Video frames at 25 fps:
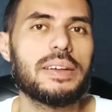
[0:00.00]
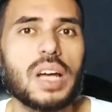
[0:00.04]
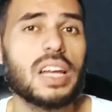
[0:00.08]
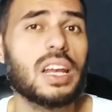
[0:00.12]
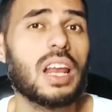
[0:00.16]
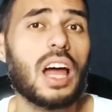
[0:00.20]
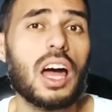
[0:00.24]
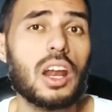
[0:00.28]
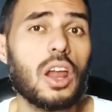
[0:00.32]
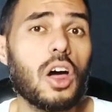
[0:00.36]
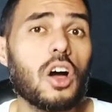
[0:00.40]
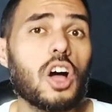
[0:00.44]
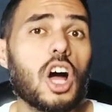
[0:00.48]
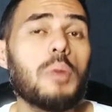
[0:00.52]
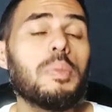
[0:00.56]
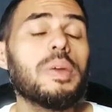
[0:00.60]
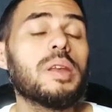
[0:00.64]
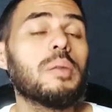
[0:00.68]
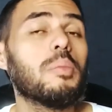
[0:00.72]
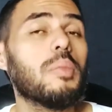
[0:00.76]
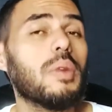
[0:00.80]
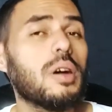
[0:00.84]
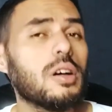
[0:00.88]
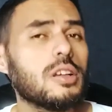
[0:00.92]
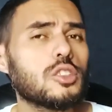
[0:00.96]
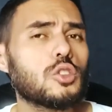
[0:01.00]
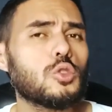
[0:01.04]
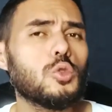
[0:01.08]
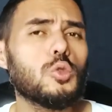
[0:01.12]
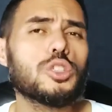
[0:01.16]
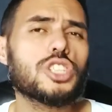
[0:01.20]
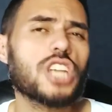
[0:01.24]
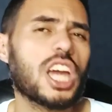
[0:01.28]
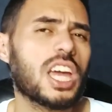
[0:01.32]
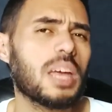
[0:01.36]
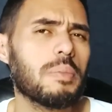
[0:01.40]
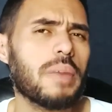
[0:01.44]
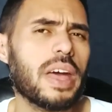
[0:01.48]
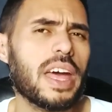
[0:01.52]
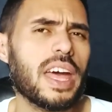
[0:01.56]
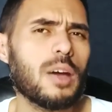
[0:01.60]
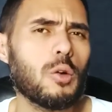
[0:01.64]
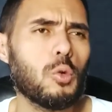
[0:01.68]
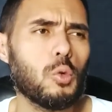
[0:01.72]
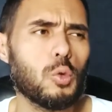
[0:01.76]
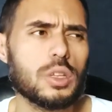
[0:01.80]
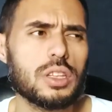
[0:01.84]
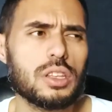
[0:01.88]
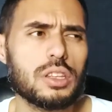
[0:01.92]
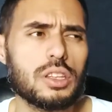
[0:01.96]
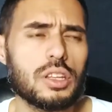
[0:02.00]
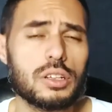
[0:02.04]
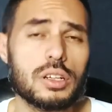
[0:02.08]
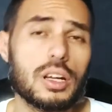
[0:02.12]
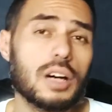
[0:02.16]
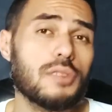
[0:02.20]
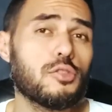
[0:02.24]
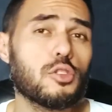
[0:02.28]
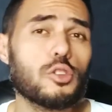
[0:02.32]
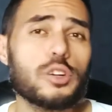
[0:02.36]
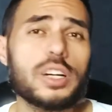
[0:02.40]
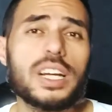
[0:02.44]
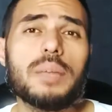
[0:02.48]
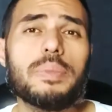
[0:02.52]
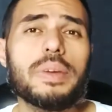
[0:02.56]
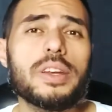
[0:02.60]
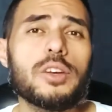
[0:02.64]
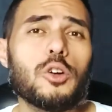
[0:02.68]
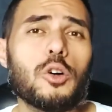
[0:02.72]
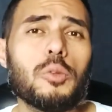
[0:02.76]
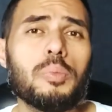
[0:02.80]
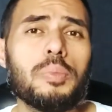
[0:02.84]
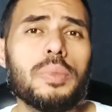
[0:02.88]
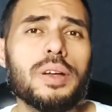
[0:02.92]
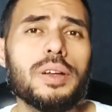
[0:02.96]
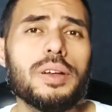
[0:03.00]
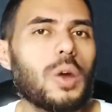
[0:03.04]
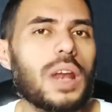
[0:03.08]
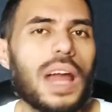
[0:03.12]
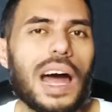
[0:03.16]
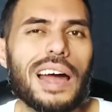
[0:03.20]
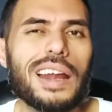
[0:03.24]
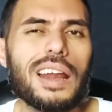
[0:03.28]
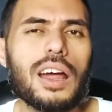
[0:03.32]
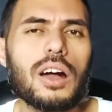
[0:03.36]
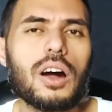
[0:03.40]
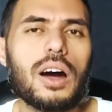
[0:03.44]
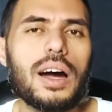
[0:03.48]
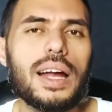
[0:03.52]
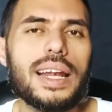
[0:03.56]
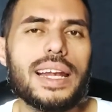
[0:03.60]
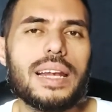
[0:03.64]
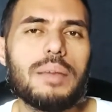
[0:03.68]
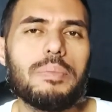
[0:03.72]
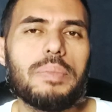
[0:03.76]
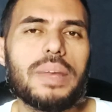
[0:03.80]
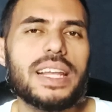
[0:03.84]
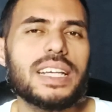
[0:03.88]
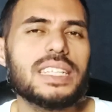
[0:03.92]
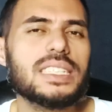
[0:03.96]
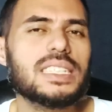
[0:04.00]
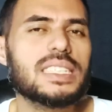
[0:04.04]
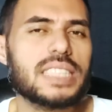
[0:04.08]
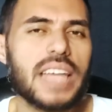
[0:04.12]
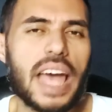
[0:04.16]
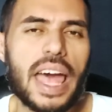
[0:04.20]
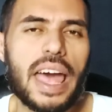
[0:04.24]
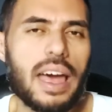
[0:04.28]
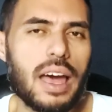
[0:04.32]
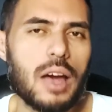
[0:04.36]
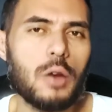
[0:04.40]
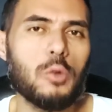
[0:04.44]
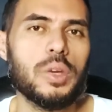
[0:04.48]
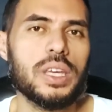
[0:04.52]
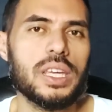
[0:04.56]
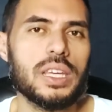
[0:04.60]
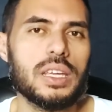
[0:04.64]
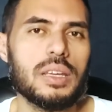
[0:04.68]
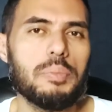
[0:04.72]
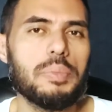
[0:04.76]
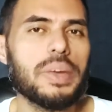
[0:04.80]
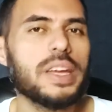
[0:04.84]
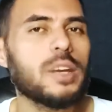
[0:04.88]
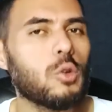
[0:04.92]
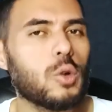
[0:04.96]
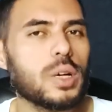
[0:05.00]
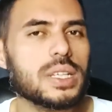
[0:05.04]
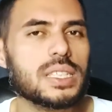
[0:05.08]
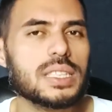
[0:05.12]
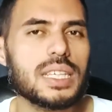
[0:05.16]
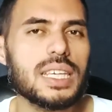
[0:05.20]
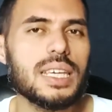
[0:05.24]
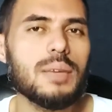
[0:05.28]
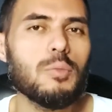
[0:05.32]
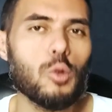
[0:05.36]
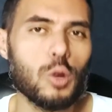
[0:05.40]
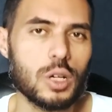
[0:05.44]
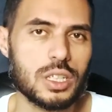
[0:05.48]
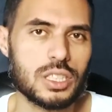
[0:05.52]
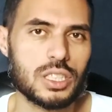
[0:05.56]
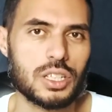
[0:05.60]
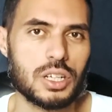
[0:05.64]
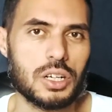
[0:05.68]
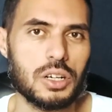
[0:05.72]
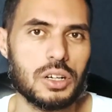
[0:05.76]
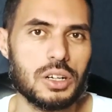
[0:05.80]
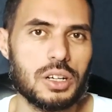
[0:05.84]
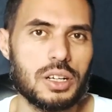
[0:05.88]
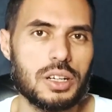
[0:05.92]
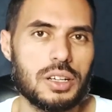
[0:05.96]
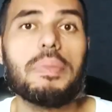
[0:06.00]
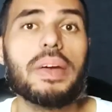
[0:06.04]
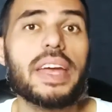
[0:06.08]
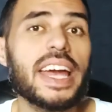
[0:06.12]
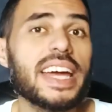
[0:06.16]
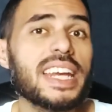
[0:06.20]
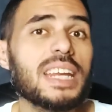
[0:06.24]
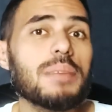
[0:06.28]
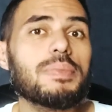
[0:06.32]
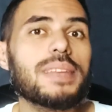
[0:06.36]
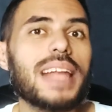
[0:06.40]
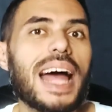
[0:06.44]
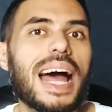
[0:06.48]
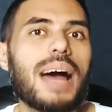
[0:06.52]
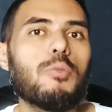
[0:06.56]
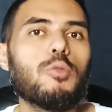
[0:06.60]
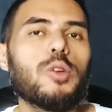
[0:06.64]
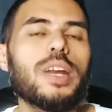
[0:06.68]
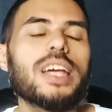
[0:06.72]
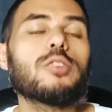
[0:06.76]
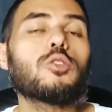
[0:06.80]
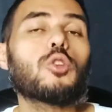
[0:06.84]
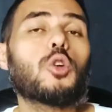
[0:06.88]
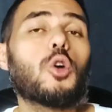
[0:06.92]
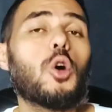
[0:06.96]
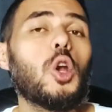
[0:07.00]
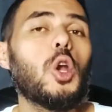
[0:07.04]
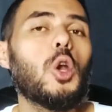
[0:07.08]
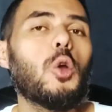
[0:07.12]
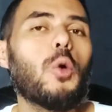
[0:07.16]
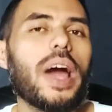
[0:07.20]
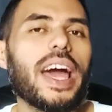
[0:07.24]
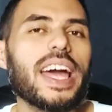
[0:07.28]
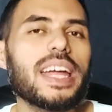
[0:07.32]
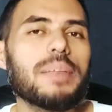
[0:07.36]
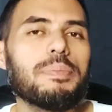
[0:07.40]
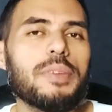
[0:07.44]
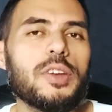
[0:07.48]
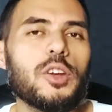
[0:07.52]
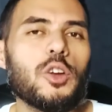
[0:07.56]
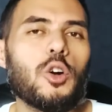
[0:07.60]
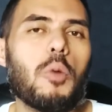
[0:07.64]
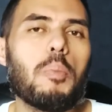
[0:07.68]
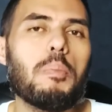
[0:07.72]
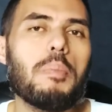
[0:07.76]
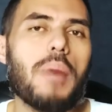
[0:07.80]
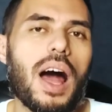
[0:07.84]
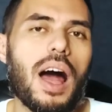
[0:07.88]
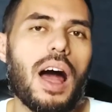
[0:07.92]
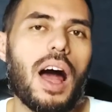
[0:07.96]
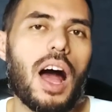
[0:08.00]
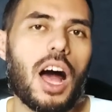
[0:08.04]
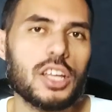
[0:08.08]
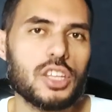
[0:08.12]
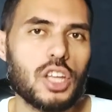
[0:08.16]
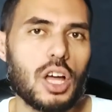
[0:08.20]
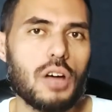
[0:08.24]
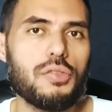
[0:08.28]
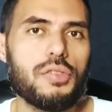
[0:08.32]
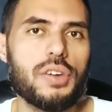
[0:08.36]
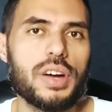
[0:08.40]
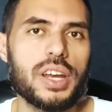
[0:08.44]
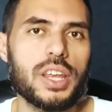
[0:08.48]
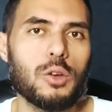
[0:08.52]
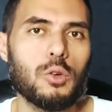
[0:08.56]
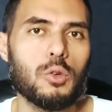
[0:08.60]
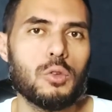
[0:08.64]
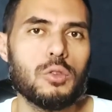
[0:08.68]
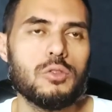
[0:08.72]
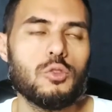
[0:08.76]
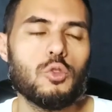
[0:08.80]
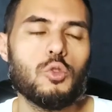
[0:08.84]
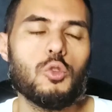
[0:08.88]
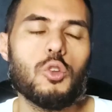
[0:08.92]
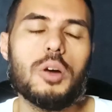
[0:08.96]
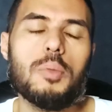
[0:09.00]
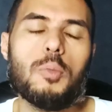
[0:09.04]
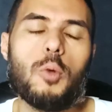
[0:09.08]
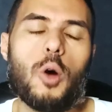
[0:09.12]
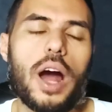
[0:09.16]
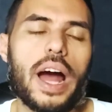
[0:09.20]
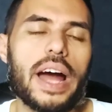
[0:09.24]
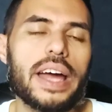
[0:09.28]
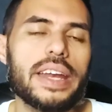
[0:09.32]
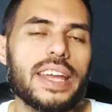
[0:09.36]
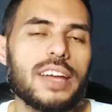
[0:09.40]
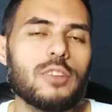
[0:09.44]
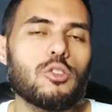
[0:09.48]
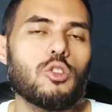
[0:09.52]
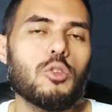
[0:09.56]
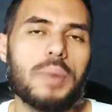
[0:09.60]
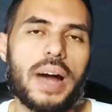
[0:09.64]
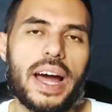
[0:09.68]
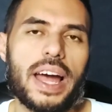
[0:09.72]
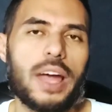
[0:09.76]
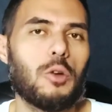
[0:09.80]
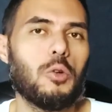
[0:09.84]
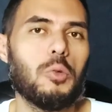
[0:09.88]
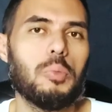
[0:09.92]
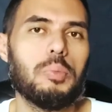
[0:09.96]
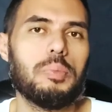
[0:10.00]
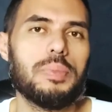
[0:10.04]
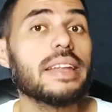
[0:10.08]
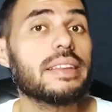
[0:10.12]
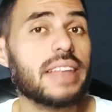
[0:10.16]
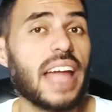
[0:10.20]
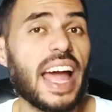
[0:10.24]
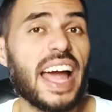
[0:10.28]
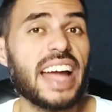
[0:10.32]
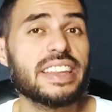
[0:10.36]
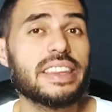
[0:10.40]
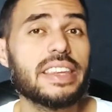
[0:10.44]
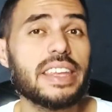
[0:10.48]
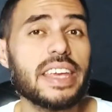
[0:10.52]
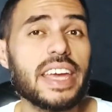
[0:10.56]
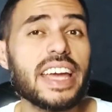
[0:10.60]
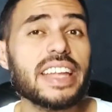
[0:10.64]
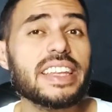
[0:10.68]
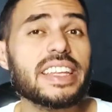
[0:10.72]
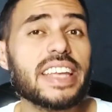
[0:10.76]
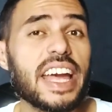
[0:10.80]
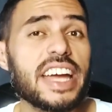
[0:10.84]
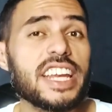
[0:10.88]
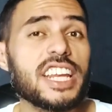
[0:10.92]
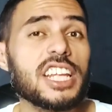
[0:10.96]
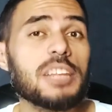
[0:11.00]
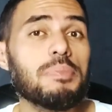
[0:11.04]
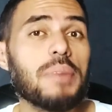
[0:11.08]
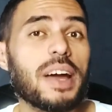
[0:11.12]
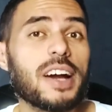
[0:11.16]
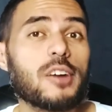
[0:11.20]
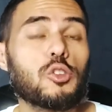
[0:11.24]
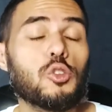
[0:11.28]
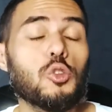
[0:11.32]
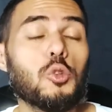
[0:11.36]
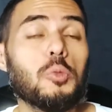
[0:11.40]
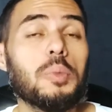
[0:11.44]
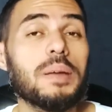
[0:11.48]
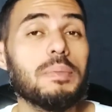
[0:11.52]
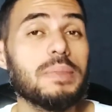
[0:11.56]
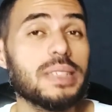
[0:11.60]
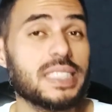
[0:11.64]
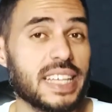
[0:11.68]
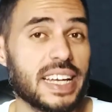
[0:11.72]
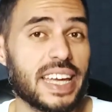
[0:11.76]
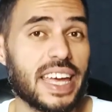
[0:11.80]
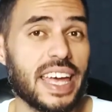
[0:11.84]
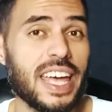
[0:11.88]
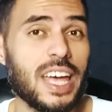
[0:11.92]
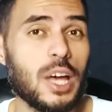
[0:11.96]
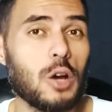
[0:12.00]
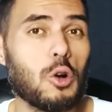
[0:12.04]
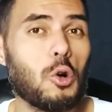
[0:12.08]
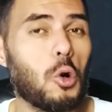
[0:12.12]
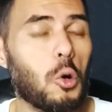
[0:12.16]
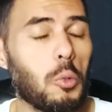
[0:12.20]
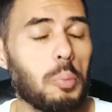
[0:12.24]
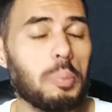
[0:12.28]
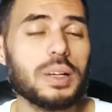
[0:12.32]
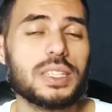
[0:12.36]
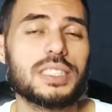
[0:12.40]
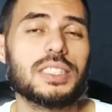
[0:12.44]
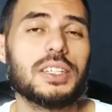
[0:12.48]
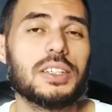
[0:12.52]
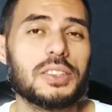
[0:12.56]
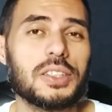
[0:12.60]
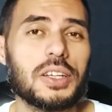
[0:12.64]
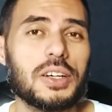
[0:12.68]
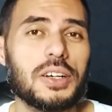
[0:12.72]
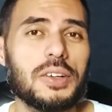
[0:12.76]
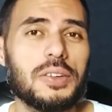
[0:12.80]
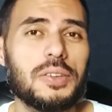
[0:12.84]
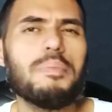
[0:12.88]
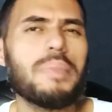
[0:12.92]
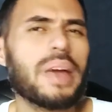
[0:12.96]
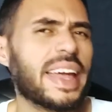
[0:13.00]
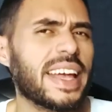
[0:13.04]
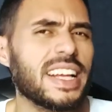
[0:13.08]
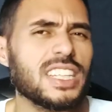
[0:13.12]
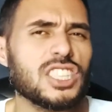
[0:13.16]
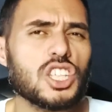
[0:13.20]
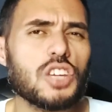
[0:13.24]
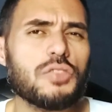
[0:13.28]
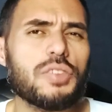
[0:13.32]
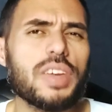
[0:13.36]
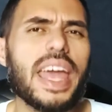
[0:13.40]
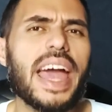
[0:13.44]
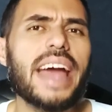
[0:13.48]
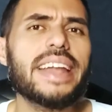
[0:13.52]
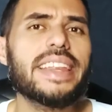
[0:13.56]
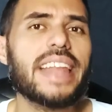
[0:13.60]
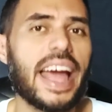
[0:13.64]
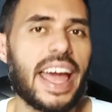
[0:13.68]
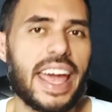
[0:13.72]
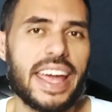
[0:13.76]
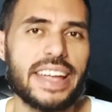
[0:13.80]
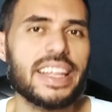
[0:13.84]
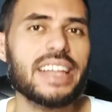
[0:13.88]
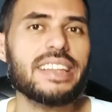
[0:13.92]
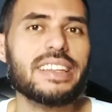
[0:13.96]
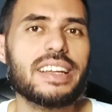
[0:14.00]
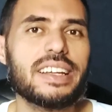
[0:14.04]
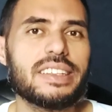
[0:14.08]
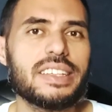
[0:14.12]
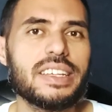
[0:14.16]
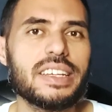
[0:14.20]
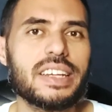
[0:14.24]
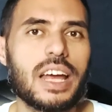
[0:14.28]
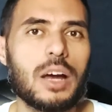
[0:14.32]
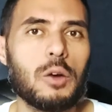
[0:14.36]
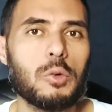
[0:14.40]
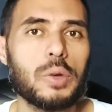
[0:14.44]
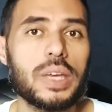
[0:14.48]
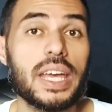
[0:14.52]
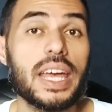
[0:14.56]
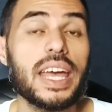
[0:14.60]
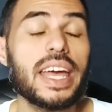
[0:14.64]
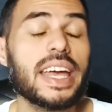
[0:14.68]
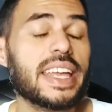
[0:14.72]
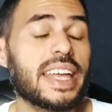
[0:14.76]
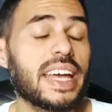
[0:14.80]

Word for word: العلاقه بين مازو وشيماء والتنافر اللي بينهم والعلاقه الملزقه قوي بين وسيم واسراء بجانب تعاملات كل واحد منهم مع اعضاء فريقه ومعاناته معاهم التحديات كانت مكتوبه بذكاء وببساطه ما كانش فيها تعقيدات كتير قوي